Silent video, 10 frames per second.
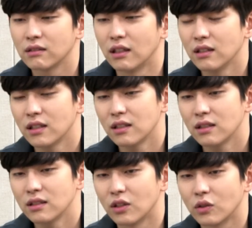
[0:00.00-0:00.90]

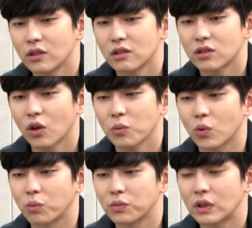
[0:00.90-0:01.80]
옛날 연기를 처음
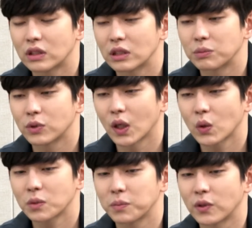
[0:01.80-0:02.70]
공부할 때부터
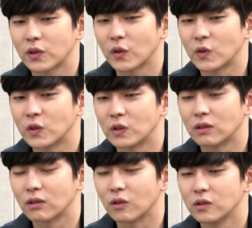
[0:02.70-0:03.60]
하고
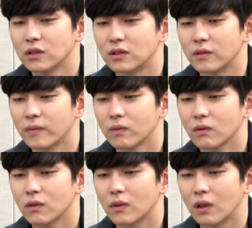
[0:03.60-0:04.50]
싶었던 거는
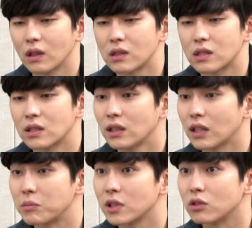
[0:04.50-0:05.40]
되게 진한
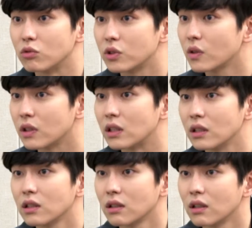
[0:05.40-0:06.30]
남자들 우정 얘기